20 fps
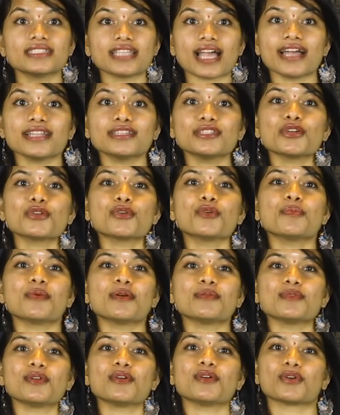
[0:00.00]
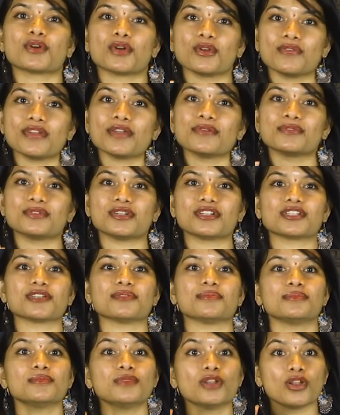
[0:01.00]
శాంత రూపంలో కొలువై
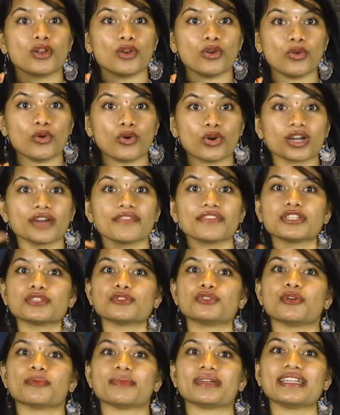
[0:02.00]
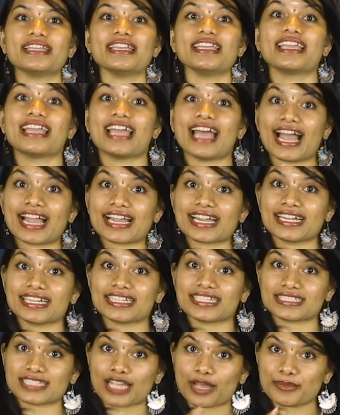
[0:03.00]
ఉండటం లోక విరుద్ధమని
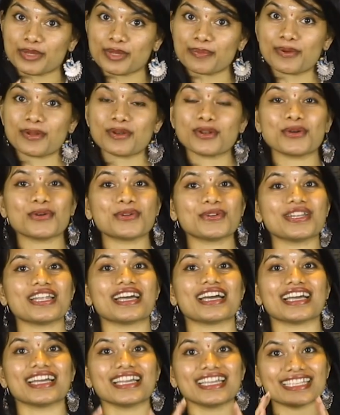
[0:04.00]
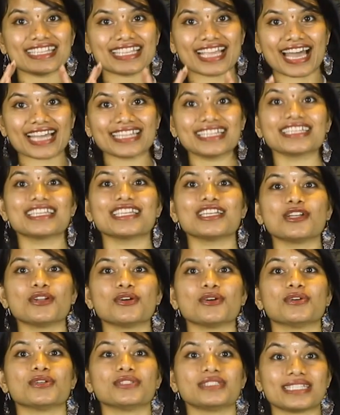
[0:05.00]
అక్కడికి సమీపంలో ఉన్న
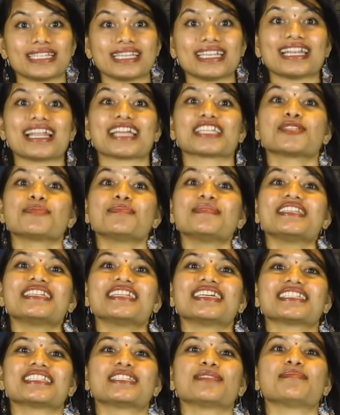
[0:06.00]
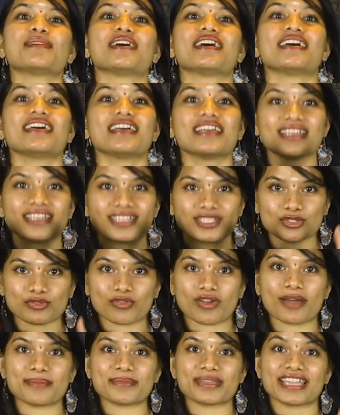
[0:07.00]
యాదగిరిలో శ్రీ లక్ష్మీ నరసింహ
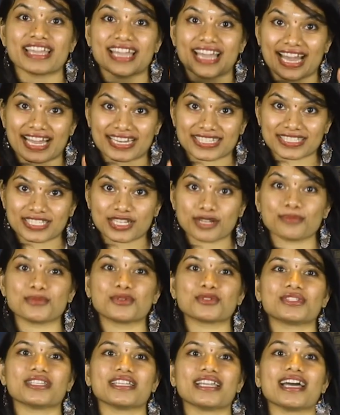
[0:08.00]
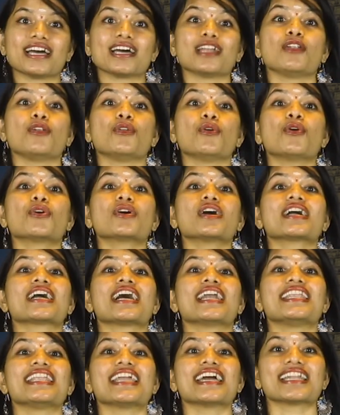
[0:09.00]
స్వామి అర్చనమూర్తిగా లోక
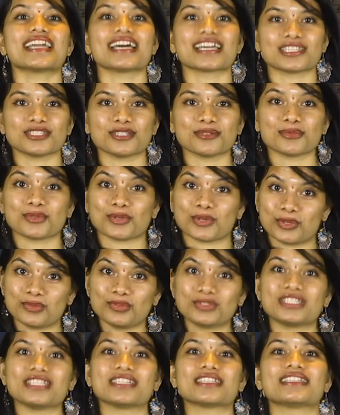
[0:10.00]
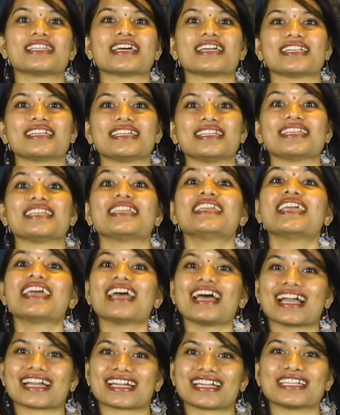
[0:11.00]
కళ్యాణార్థం కొలువు తీరుతానని
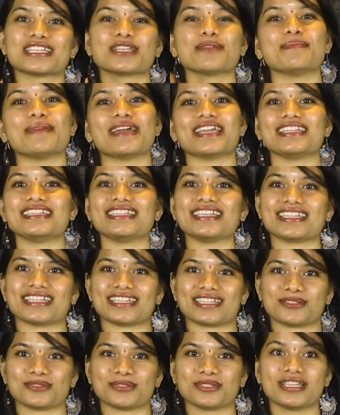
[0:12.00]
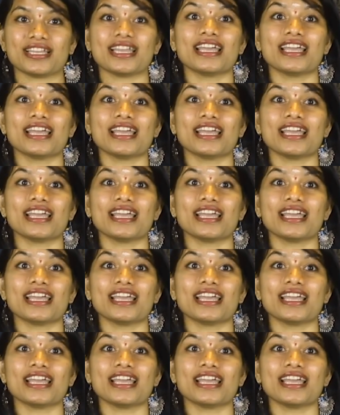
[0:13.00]
అక్కడికి బయలుదేరారు